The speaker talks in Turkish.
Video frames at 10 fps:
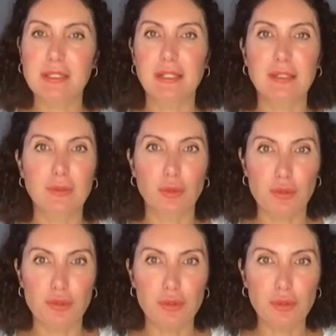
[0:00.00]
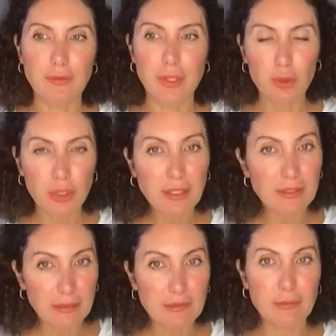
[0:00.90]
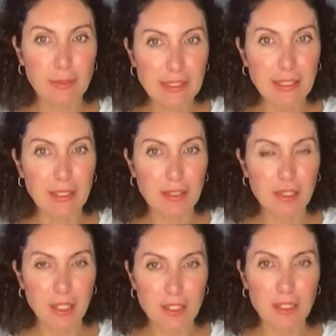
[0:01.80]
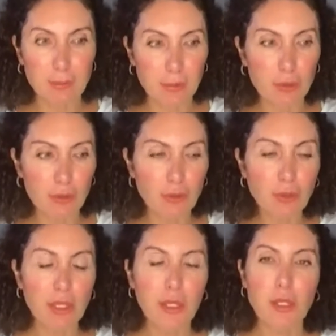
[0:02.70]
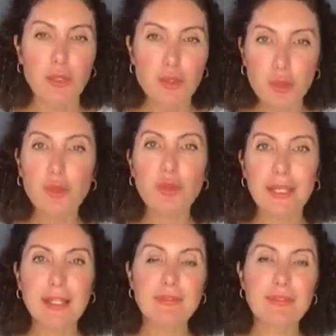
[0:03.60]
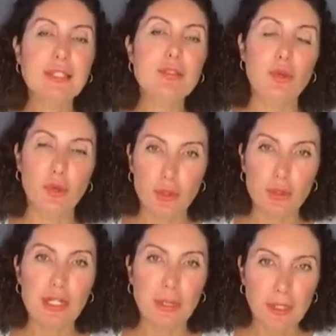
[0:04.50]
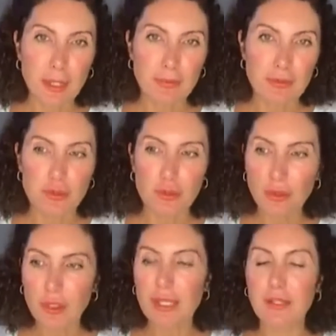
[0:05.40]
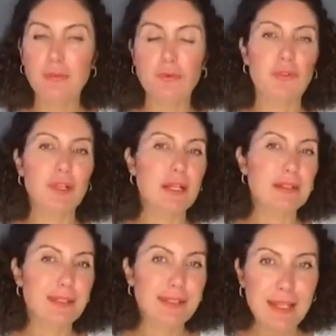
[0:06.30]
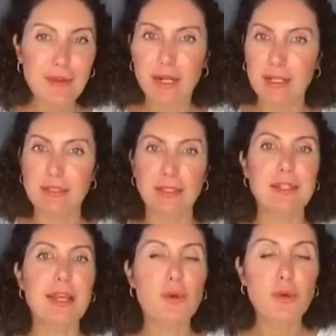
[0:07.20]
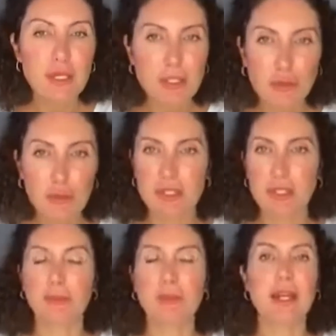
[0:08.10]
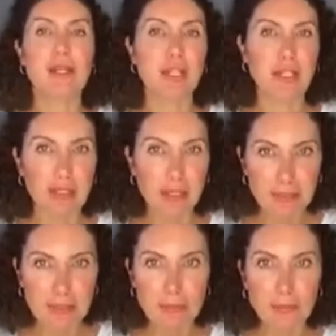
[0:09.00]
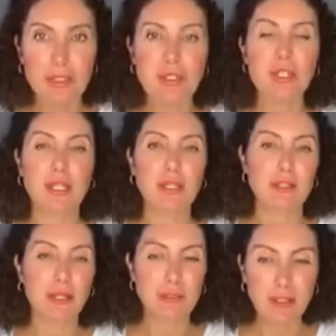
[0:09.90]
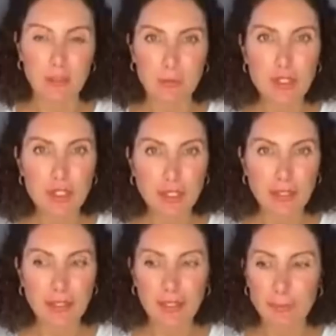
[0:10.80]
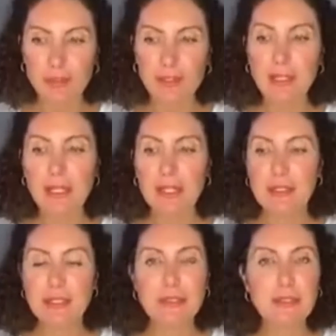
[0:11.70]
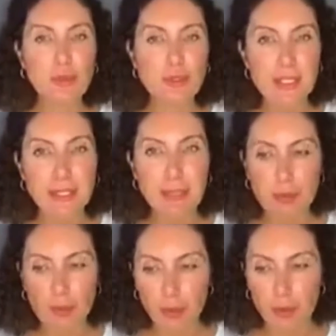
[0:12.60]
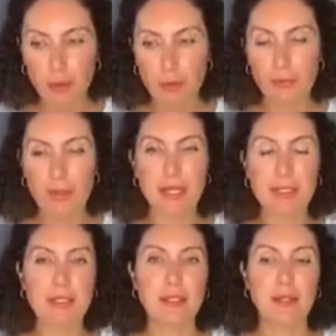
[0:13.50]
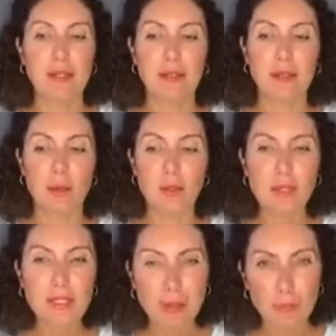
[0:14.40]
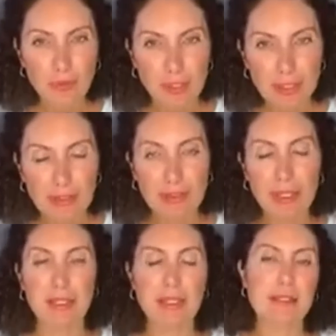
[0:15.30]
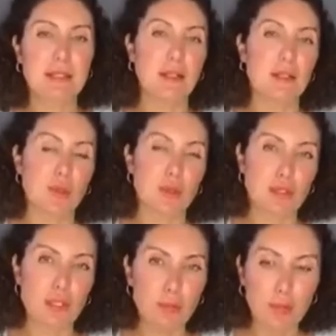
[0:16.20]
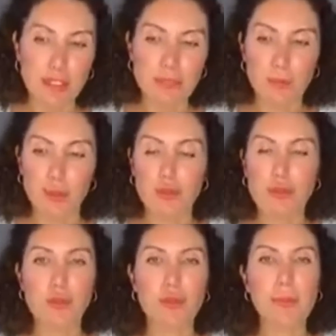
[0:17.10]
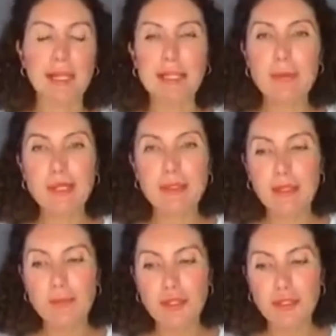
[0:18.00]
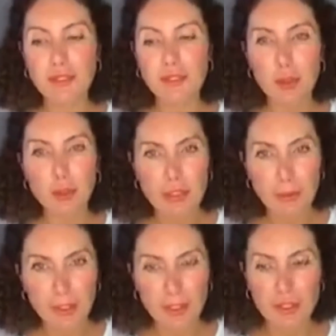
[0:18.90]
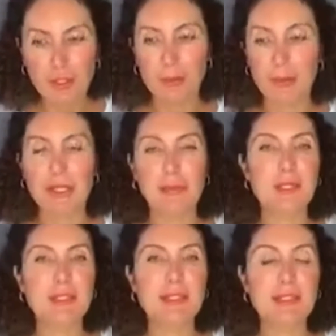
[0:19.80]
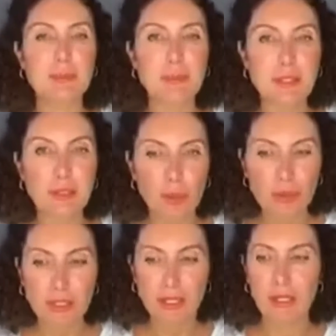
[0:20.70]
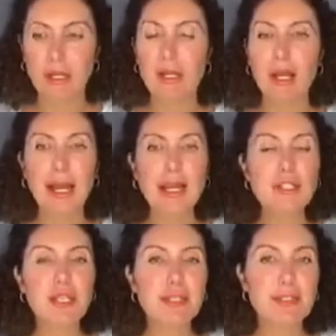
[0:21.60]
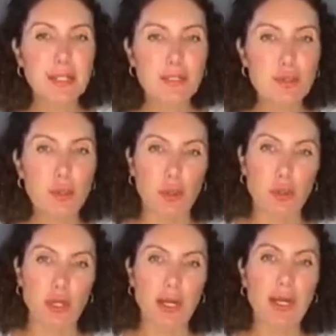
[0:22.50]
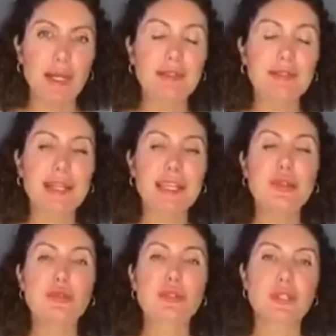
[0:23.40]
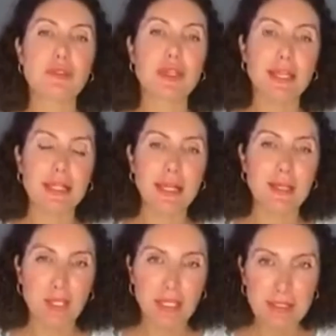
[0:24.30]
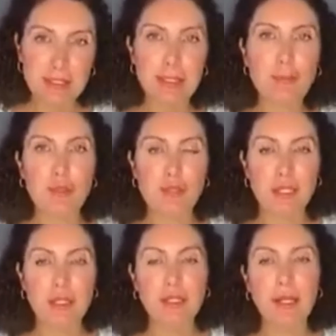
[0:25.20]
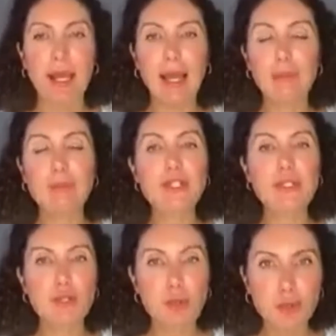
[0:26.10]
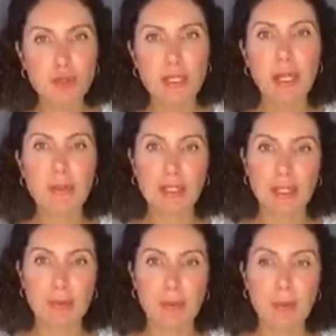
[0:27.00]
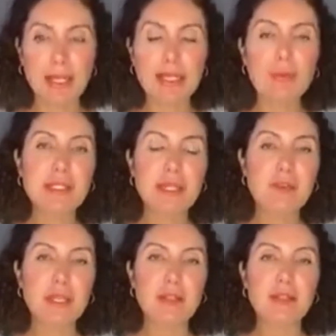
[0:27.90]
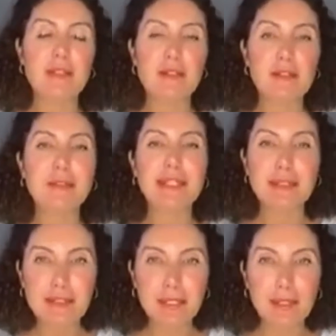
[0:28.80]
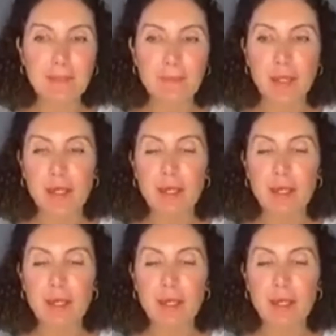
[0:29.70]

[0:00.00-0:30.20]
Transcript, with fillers: bir insana dönüştü ve onu anlattı mesela çarşamba günü. Çünkü Elif ne söylüyorsam yaptı. Çünkü Elif müfredatta ne varsa, ne öğretiyorsam gerçekten disiplinli şekilde, adanmış şekilde yaptı. Zaten o yüzden hep söylüyorum. Yani e, o yüzden müfredata herkese almıyoruz, kabul etmiyoruz. Çünkü belli bir adanmışlığı yoksa bir kişinin, belli bir disiplini yoksa, her şeyden çok hayatta en üst seviyeye gelmeyi istemiyorsa, ambition çok güzel bir kelime. Belli bir seviyede hırslı değilse